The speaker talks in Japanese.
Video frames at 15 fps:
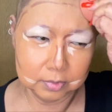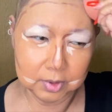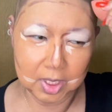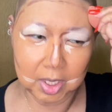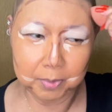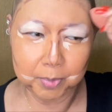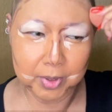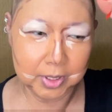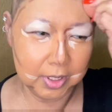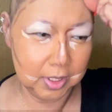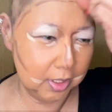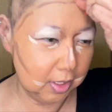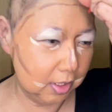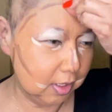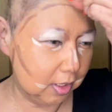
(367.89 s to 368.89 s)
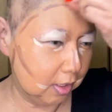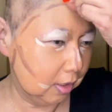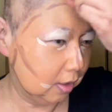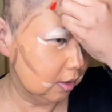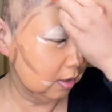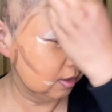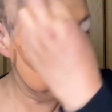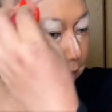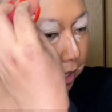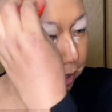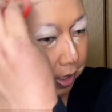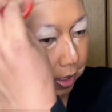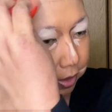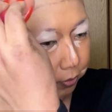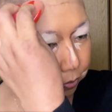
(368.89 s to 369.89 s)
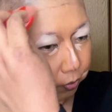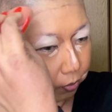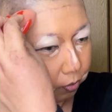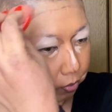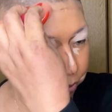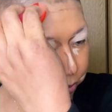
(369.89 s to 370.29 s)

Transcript: やっぱり海外の